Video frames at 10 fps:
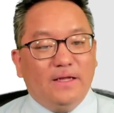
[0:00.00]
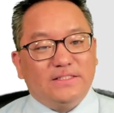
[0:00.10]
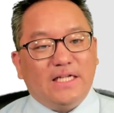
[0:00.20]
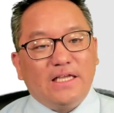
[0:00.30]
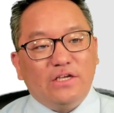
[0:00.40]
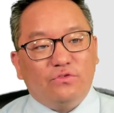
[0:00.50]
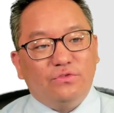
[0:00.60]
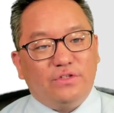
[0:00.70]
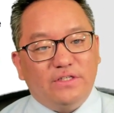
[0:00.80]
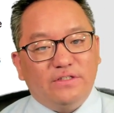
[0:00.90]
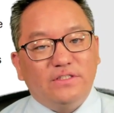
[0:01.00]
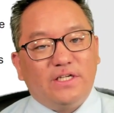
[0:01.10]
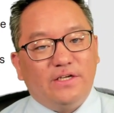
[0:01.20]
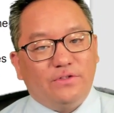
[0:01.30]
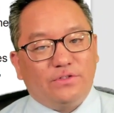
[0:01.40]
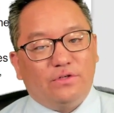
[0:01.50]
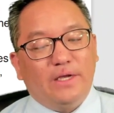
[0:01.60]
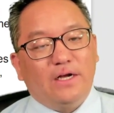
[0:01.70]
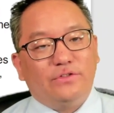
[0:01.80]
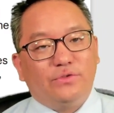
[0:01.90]
사기꾼들이 의사인 것처럼
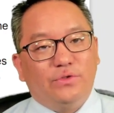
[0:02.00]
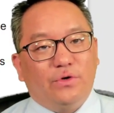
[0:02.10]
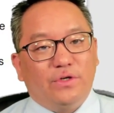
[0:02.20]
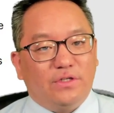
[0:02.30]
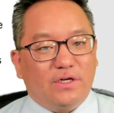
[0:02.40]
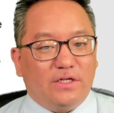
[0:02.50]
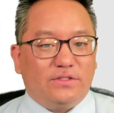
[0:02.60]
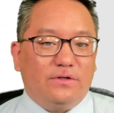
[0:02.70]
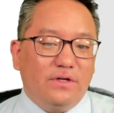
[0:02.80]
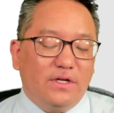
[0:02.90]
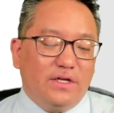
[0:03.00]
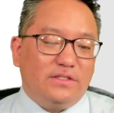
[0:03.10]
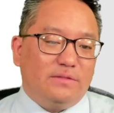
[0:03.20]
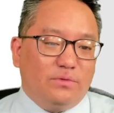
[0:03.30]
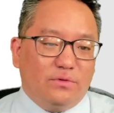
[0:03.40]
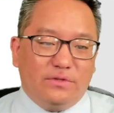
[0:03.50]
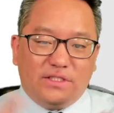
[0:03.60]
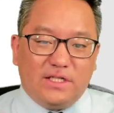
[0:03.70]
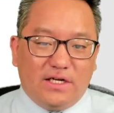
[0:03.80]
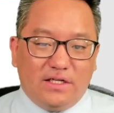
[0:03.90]
해가지고 여기 들어가서 이제 뭐
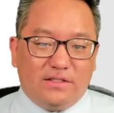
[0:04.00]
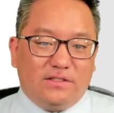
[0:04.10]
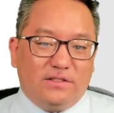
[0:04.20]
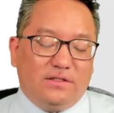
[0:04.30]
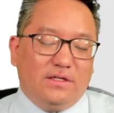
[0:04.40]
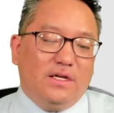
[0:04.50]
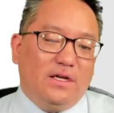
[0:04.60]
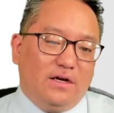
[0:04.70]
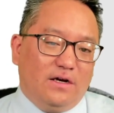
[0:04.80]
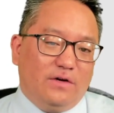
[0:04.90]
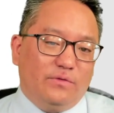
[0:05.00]
이상한 그 아,